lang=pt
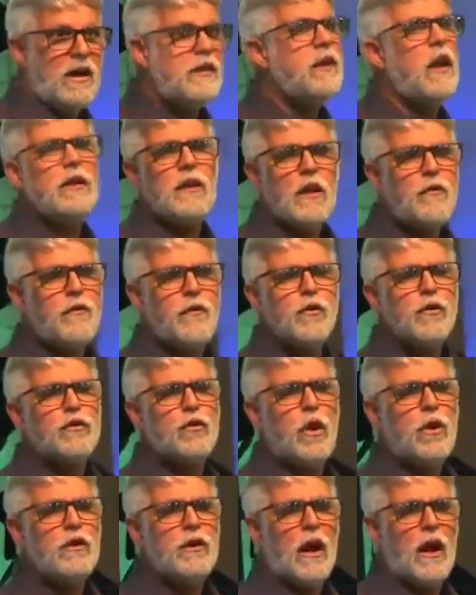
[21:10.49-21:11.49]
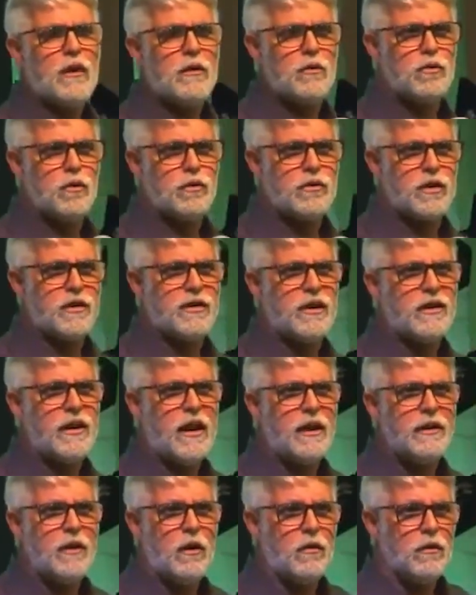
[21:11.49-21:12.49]
Ele não é nem funcionário do
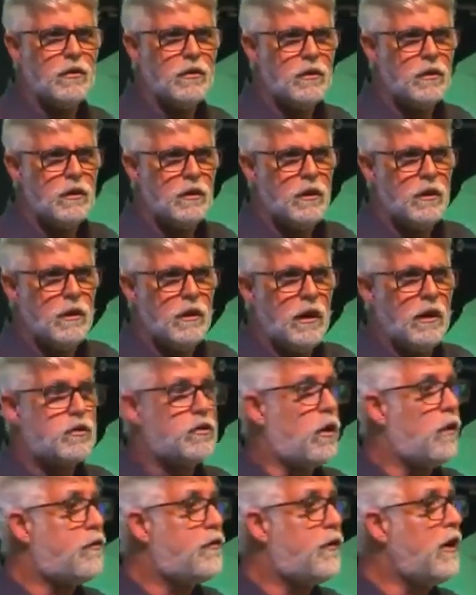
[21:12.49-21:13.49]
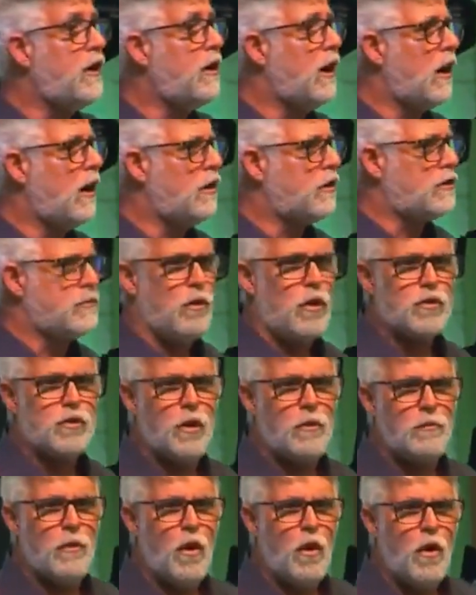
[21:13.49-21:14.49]
Satanás, não. É só freelance,
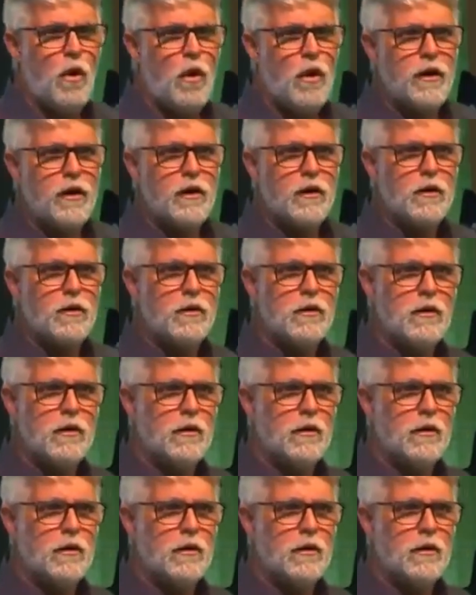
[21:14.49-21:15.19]
motoboy.